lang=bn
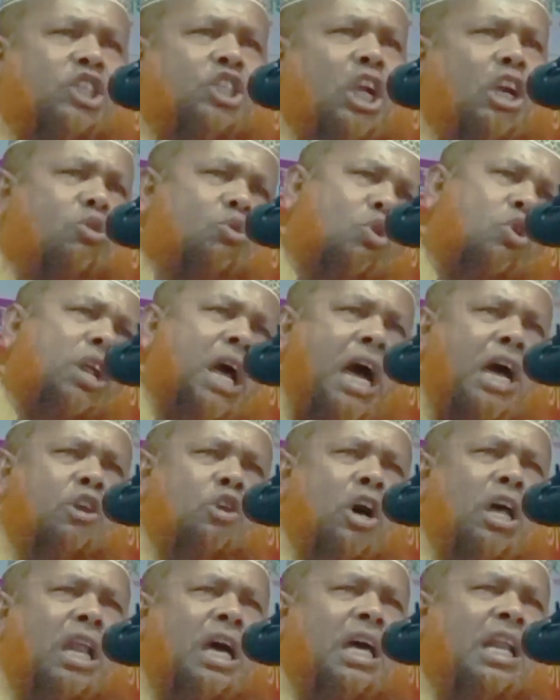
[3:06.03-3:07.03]
এই দেশে
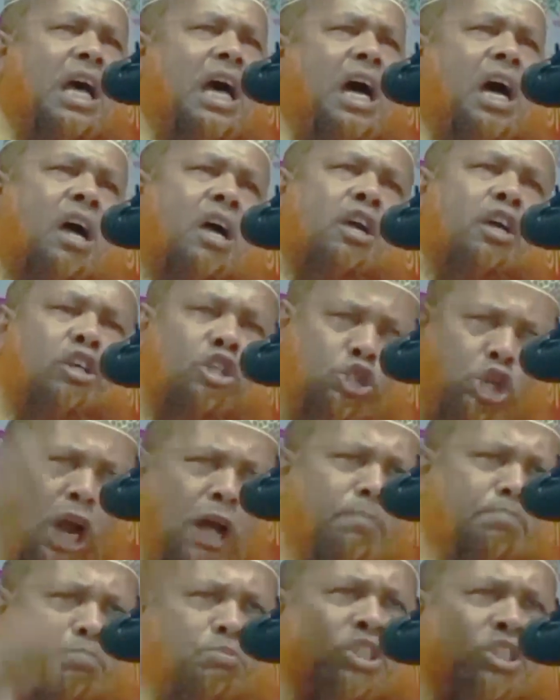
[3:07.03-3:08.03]
কোরআন
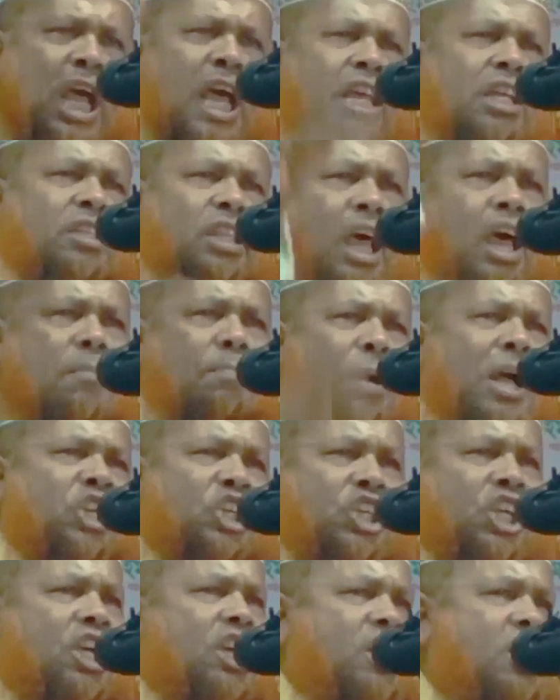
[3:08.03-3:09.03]

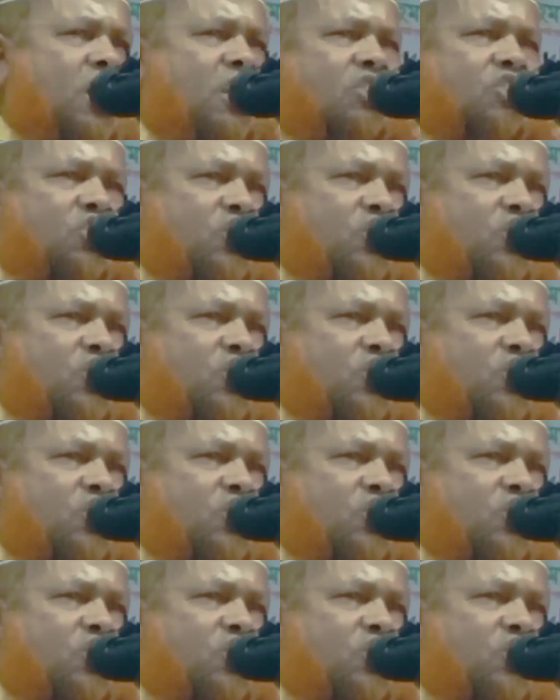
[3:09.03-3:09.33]
সবচাইতে বেশি